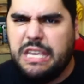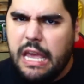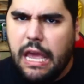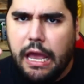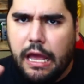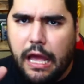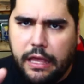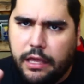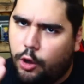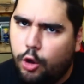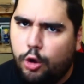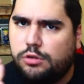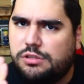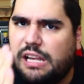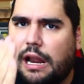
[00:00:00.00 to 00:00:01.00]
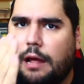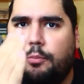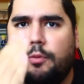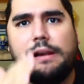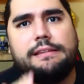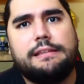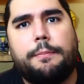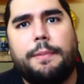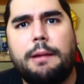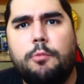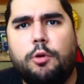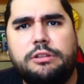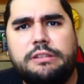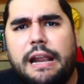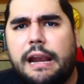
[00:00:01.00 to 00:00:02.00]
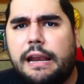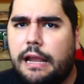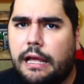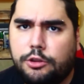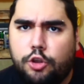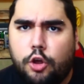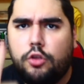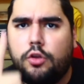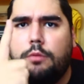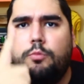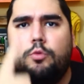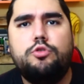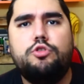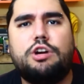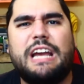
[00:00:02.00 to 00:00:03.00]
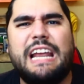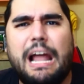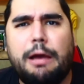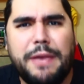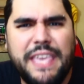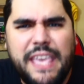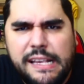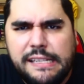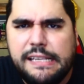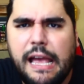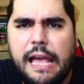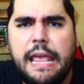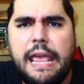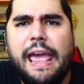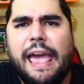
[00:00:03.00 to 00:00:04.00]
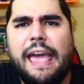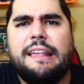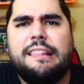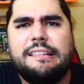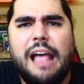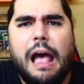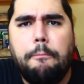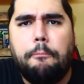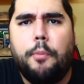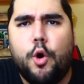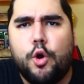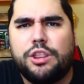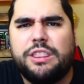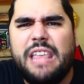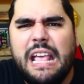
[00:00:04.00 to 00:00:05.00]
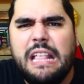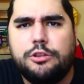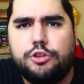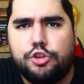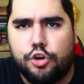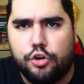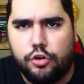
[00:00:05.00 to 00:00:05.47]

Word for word: llega y cruza la puerta para mostrarle a todo el mundo que la belleza está por dentro.